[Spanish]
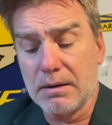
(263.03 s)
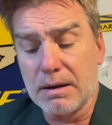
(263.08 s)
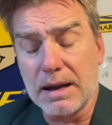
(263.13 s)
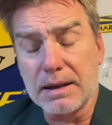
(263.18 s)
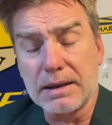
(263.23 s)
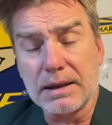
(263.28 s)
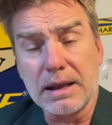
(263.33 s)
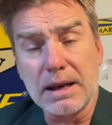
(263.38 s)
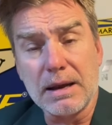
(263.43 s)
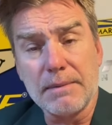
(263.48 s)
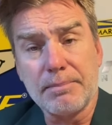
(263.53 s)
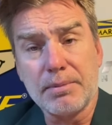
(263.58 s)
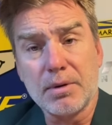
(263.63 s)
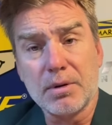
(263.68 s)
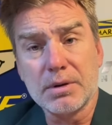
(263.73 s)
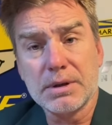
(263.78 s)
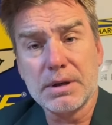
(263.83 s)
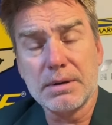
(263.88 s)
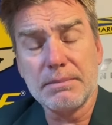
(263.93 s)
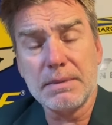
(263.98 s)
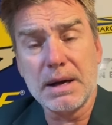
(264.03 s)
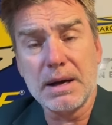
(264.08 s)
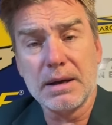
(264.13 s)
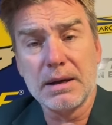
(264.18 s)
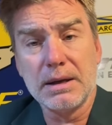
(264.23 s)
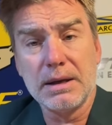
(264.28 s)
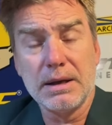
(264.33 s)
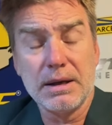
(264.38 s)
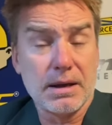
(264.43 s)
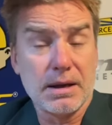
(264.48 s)
hasta la próxima,
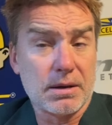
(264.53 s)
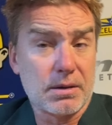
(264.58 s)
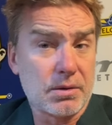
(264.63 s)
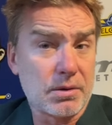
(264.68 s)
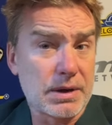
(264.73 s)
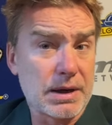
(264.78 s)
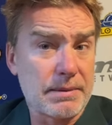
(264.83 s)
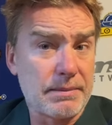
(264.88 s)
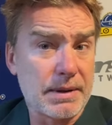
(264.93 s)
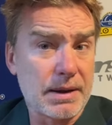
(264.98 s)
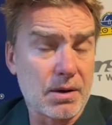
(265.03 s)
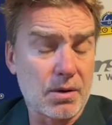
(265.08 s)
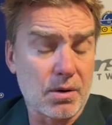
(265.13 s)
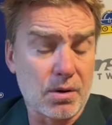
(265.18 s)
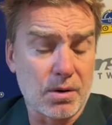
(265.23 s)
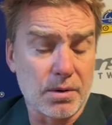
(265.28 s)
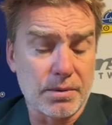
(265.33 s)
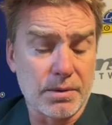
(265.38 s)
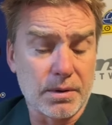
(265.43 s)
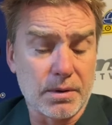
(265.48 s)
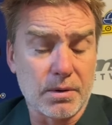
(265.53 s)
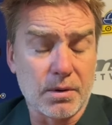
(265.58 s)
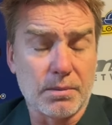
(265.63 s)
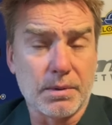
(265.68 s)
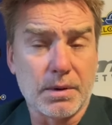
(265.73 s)
y esto era medio obvio, ¿no?